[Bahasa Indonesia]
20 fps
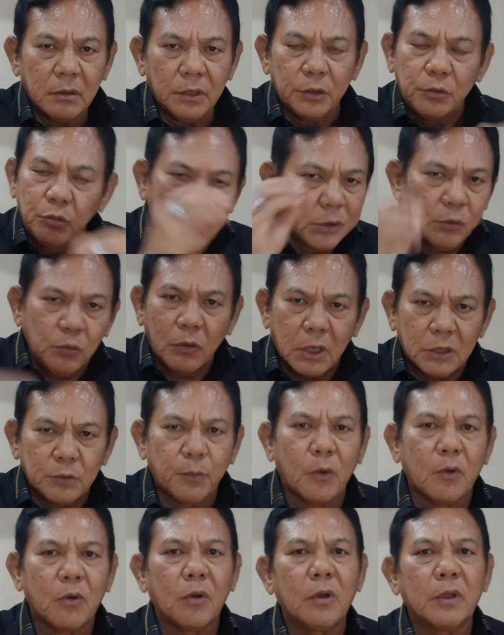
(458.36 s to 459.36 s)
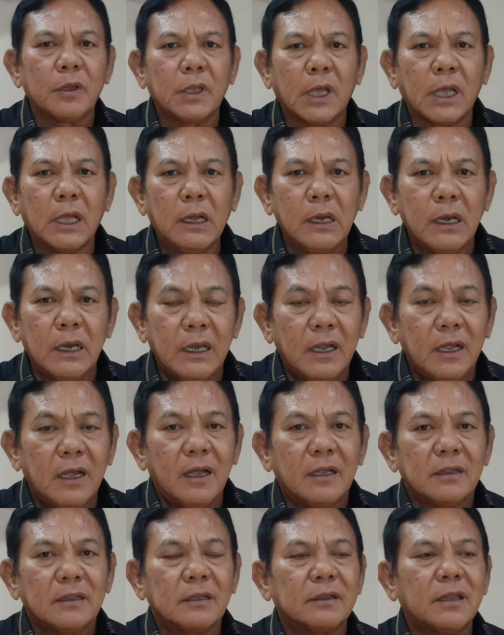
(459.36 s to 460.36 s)
itu udah tugas pokoknya iya.
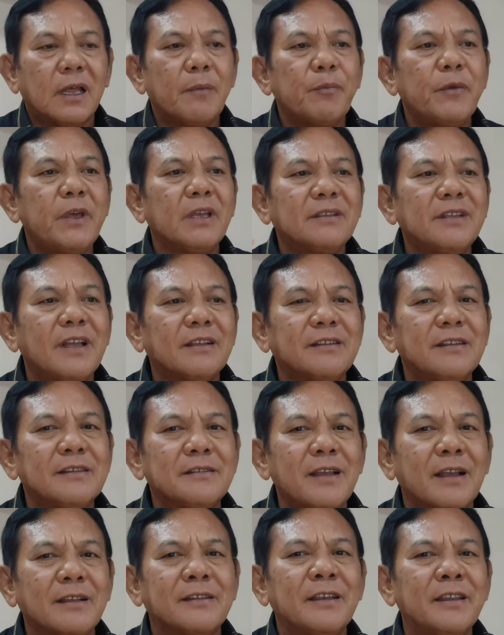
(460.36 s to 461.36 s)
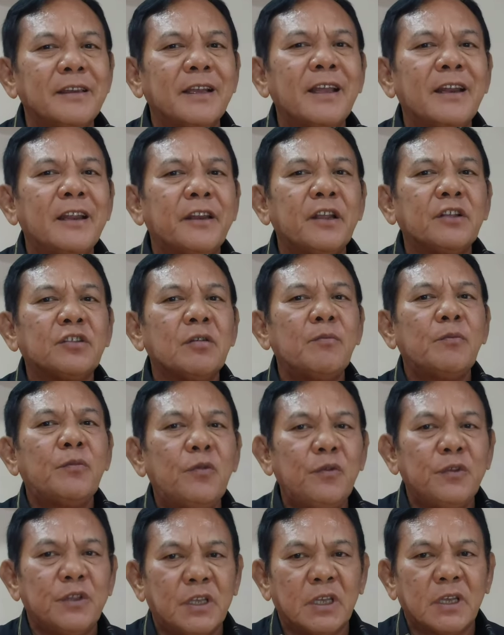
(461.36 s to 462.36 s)
tetapi ya saksi-saksi ini kan ada yang
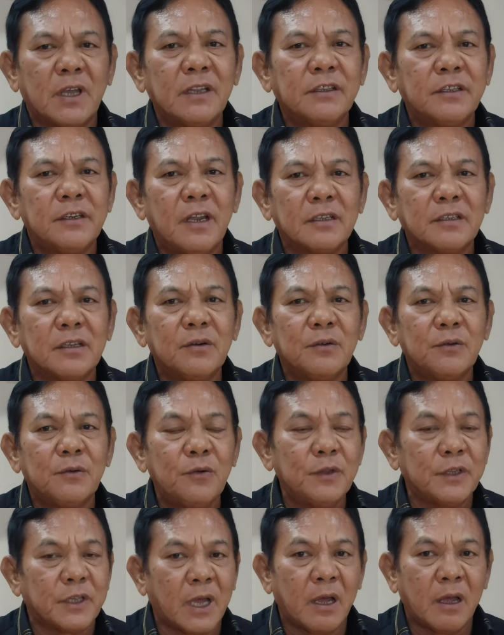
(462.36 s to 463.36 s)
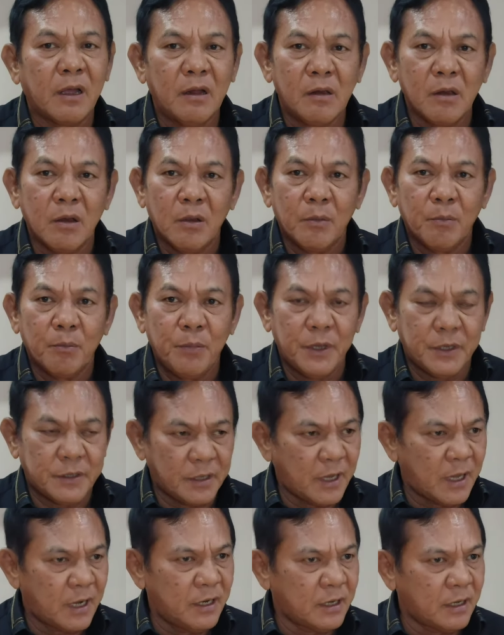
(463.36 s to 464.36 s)
sembunyi kan tidak seluruhnya
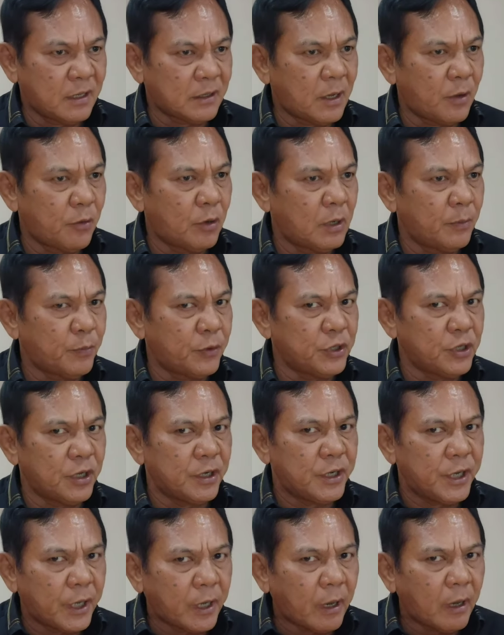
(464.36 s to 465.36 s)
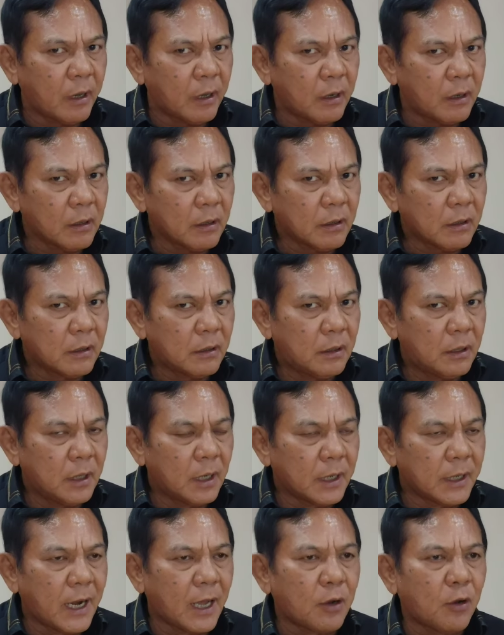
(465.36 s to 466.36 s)
bisa diketahui oleh penyidik.
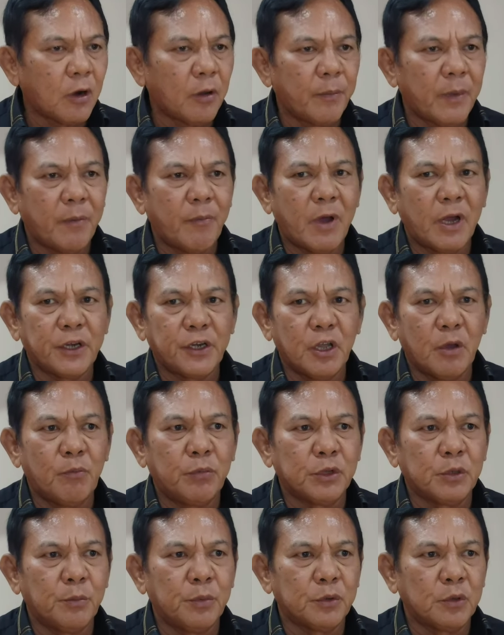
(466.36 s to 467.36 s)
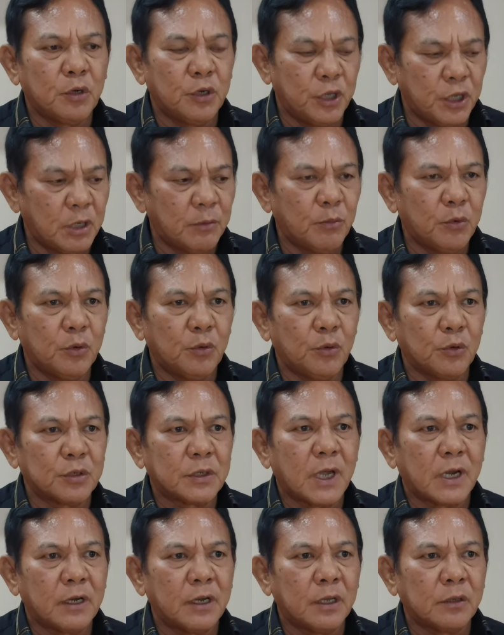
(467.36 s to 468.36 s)
Nah kalau memang dia betul-betul ingin
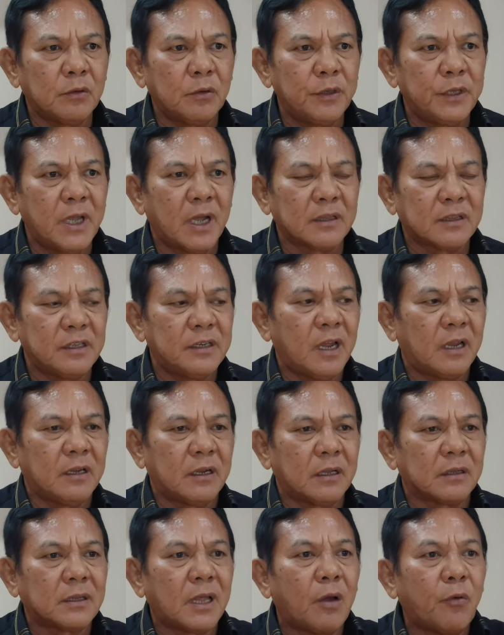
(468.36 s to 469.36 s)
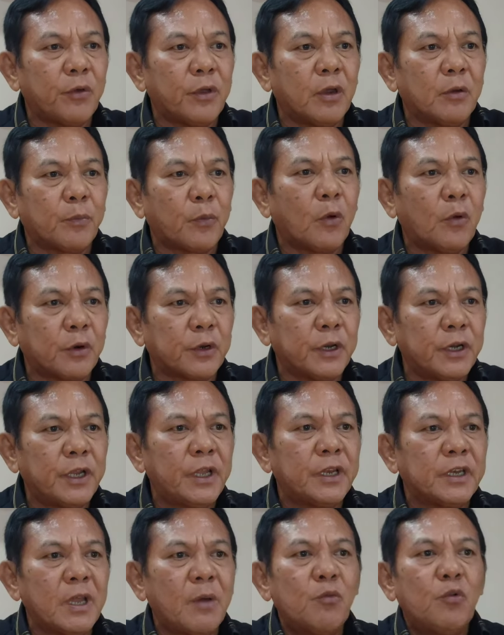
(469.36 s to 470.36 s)
meluruskan itu yang tidak diketahui oleh Polri
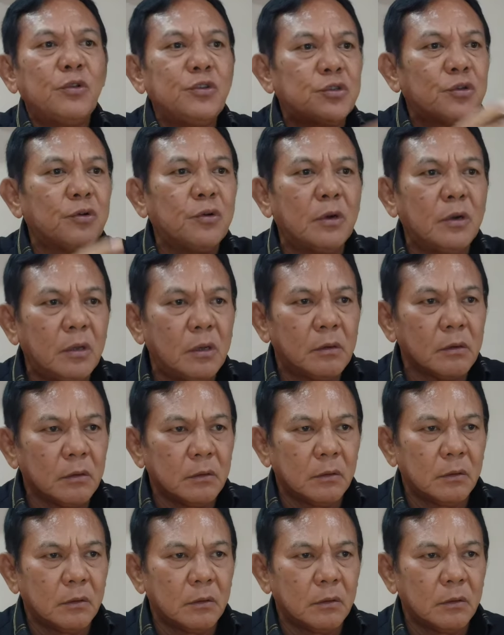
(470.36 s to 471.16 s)
ini dia muncul